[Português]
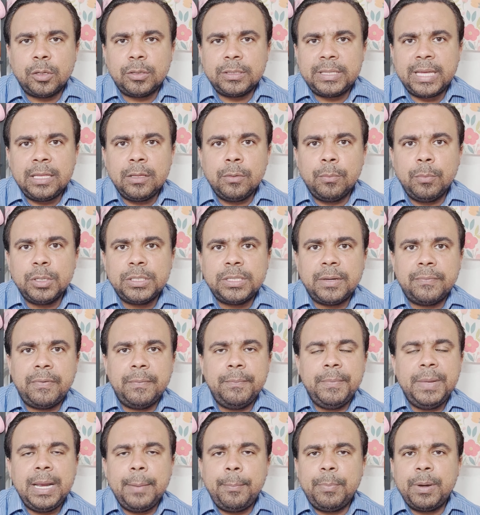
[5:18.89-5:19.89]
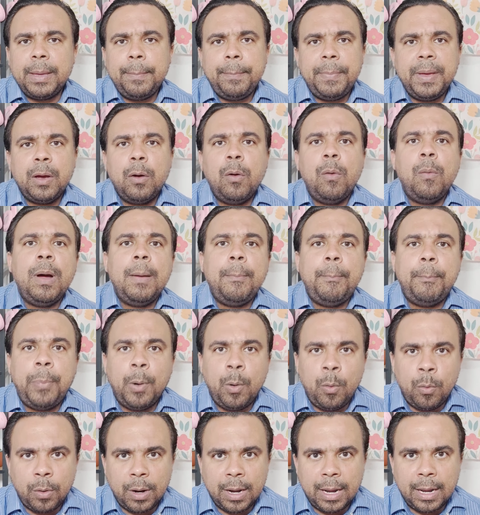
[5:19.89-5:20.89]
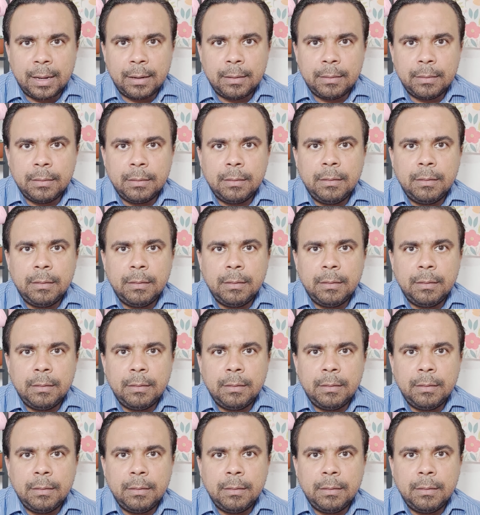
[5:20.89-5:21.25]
só tá no Bolsa Família porque pegou uma ponga.